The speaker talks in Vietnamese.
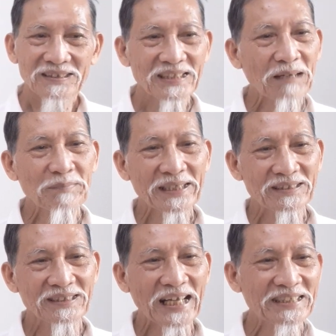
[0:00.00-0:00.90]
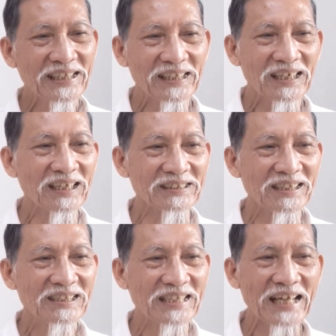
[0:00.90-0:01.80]
Đặc biệt giá trị ở
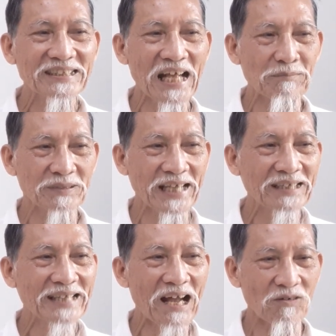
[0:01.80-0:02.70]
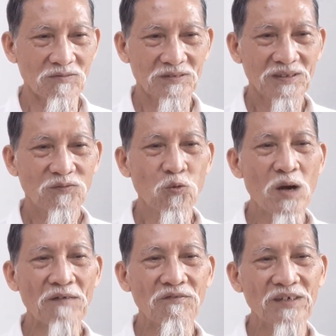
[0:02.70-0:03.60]
những gia giảm sáng tạo phù
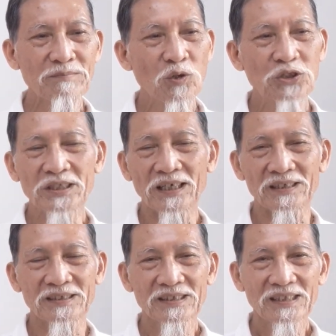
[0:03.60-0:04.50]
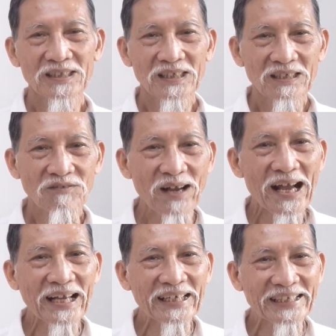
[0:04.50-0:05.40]
hợp với môi trường
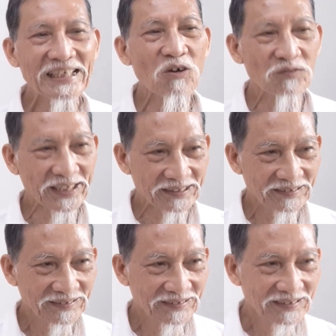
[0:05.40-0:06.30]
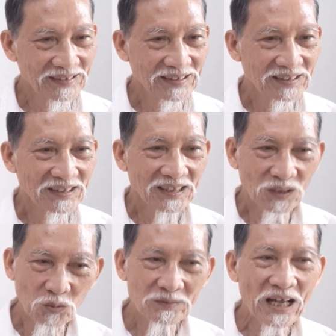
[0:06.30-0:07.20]
và khí hậu Việt,
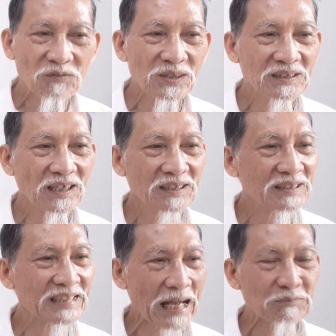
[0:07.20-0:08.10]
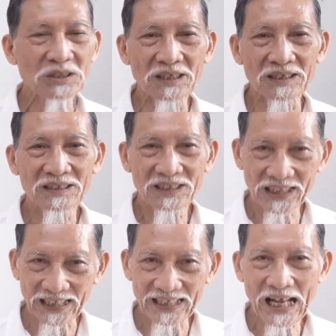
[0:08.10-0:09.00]
đúng theo phương hướng nam dược
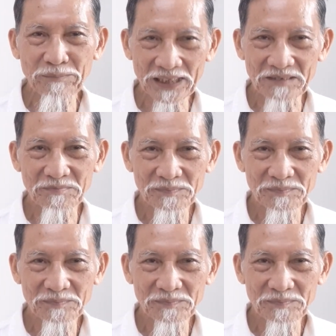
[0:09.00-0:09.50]
trị nam nhân.